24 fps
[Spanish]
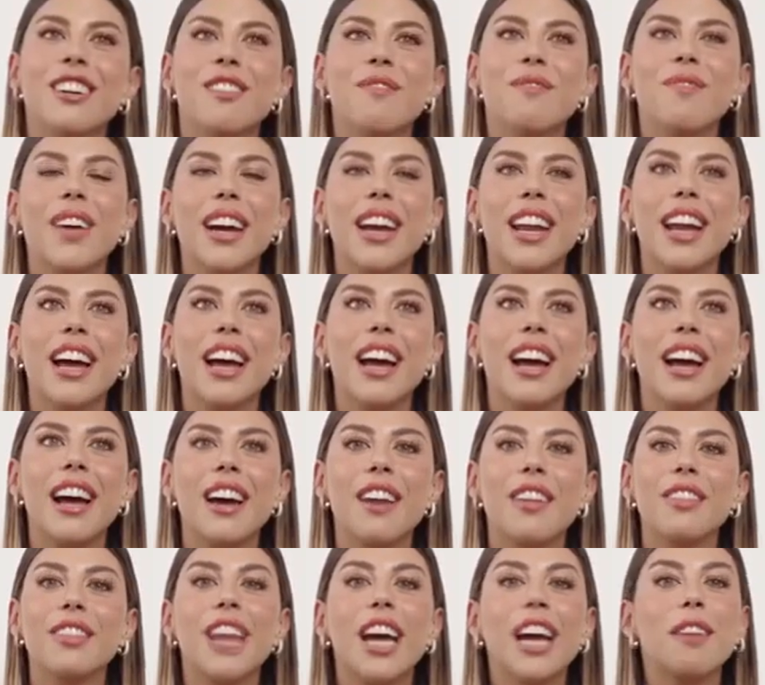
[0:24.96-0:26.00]
para
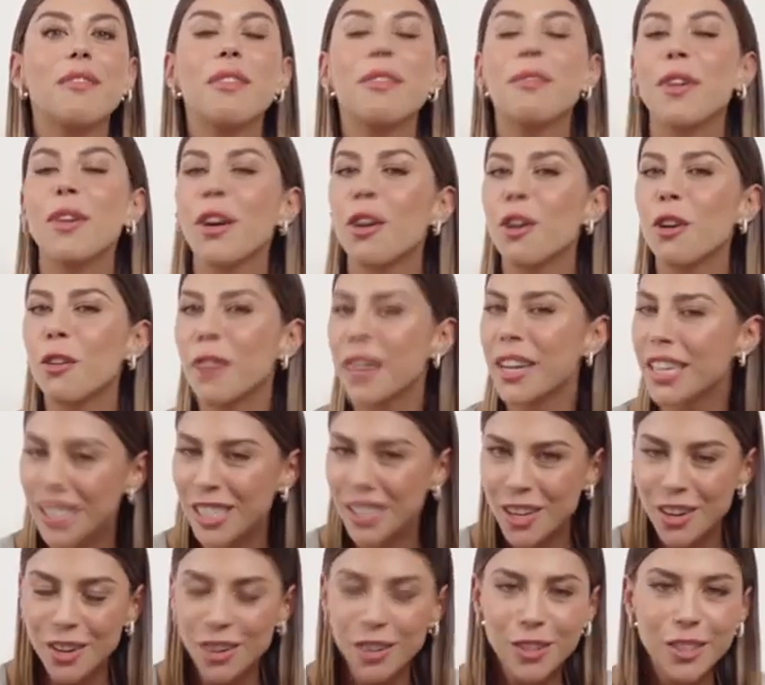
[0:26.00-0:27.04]
darme mi mejor
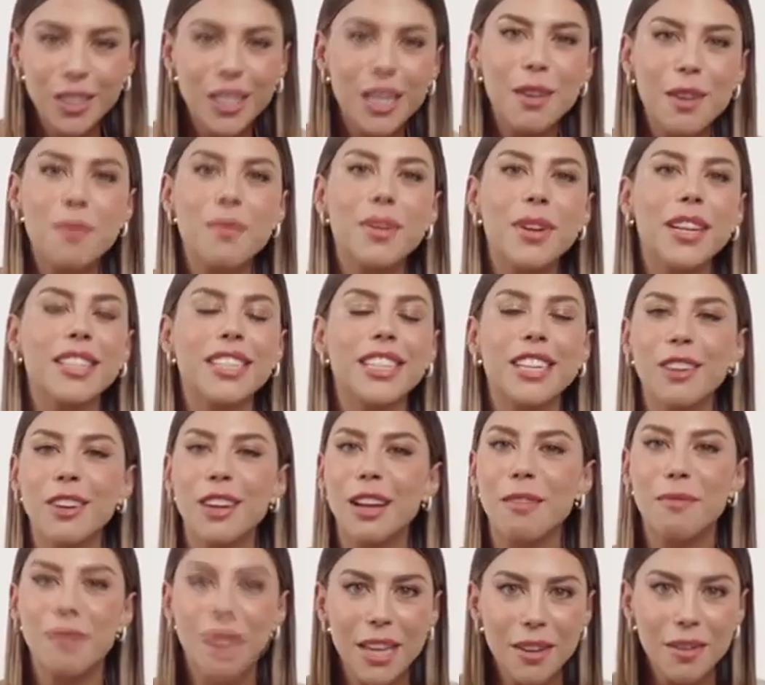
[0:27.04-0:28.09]
versión, siempre siendo
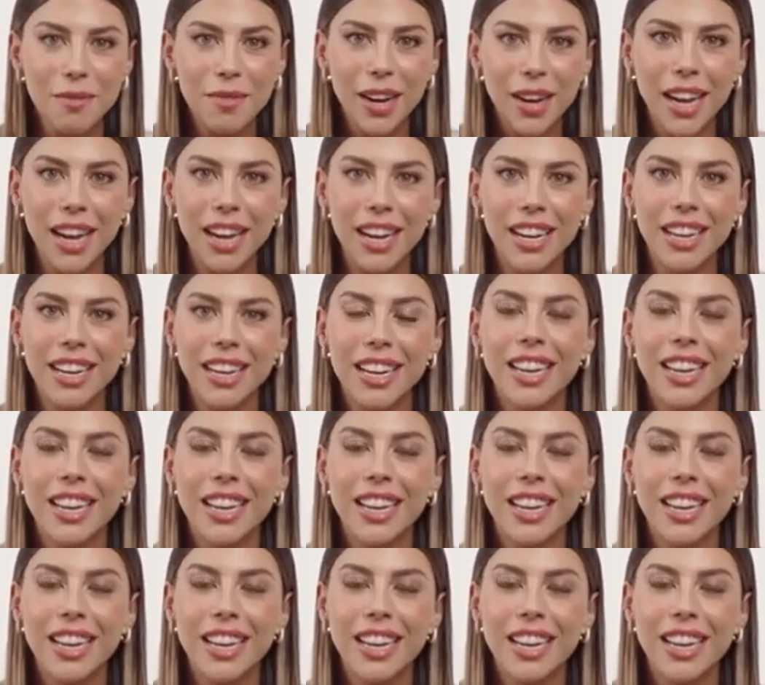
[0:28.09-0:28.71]
la misma,